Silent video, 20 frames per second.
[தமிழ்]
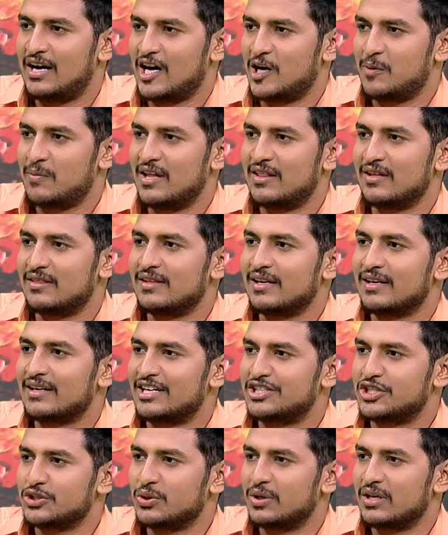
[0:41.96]
ஆறு மாதத்தில்
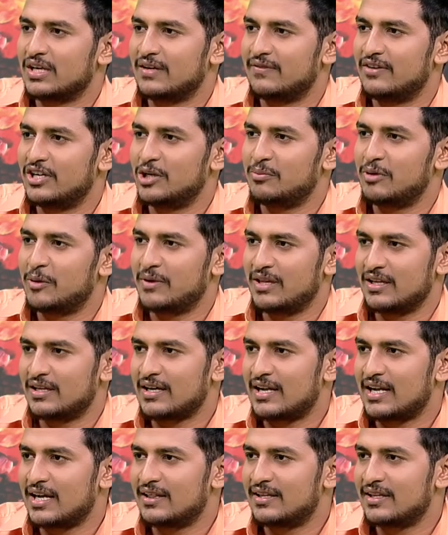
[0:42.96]
கட்சி தொடங்க வேண்டும் என்பது
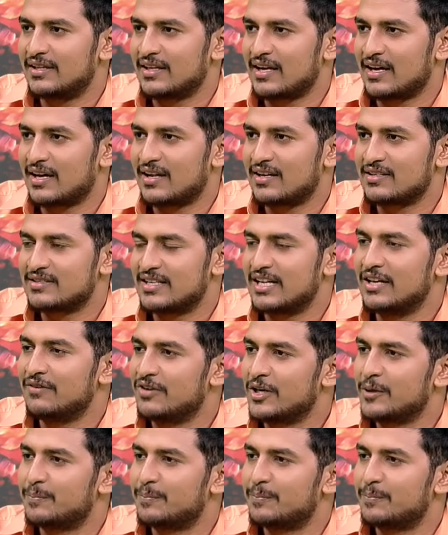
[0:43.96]
கராத்தே தியாகராஜனின்